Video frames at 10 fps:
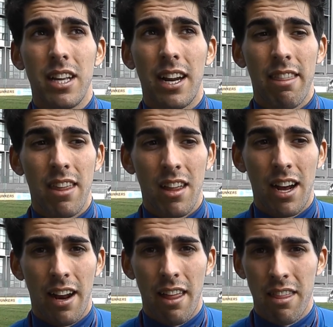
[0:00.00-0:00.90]
de
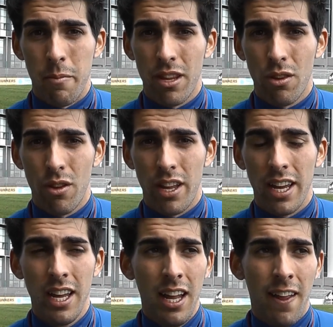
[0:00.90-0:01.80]
agradecimiento de,
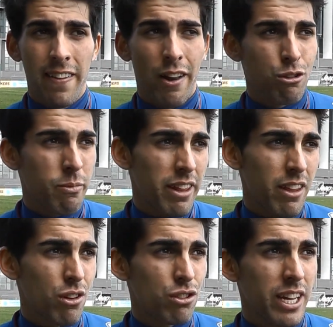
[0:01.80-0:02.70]
de los
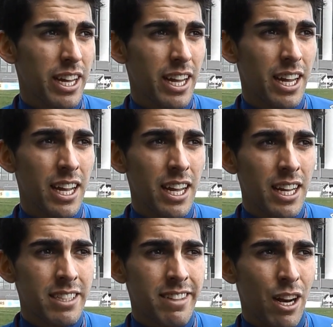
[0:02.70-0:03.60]
medios, de
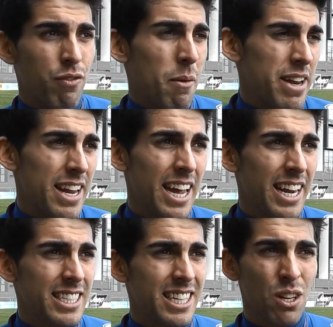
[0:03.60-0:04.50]
de los
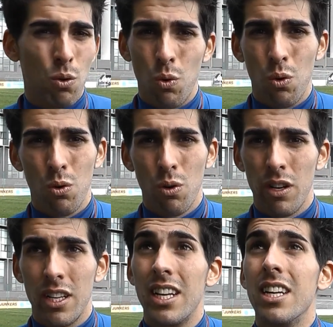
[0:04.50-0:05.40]
familiares, del club,
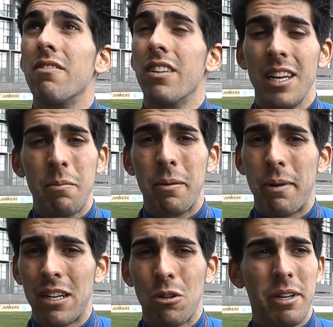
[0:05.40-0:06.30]
eh, Felipe,
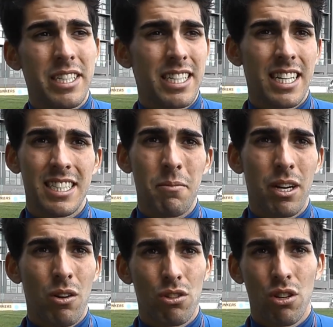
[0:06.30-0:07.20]
Paco, Michel están siempre
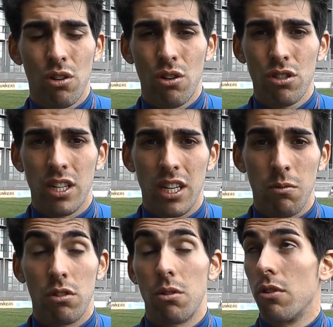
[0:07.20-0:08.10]
con nosotros y
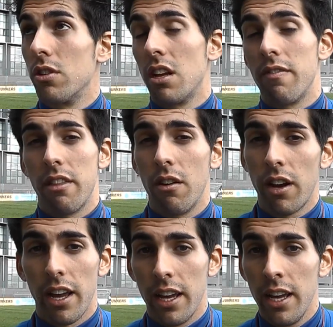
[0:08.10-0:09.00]
bueno, sobre todo esta afición
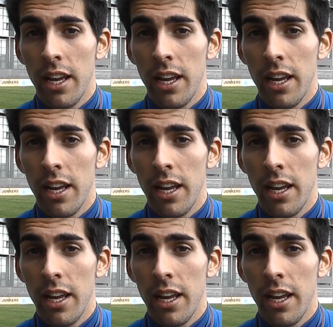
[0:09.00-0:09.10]
que,